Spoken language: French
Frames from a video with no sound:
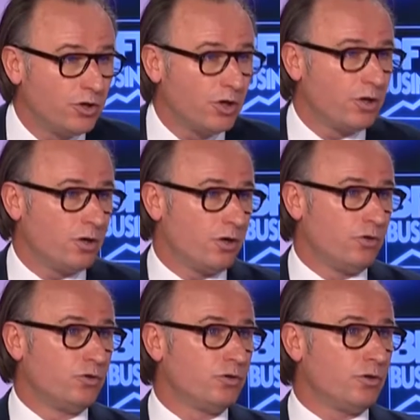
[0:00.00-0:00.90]
de euh,
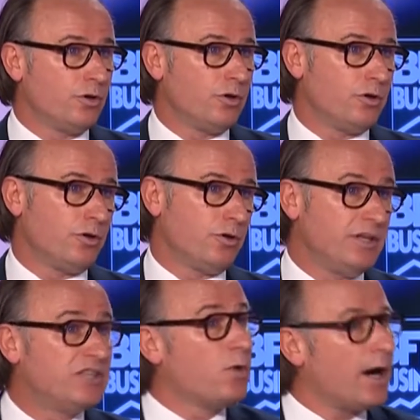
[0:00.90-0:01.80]
notre euh, euh,
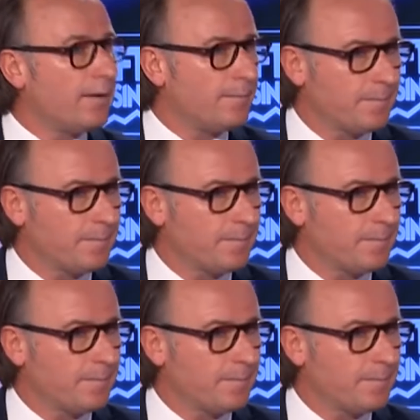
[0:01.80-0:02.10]
histoire.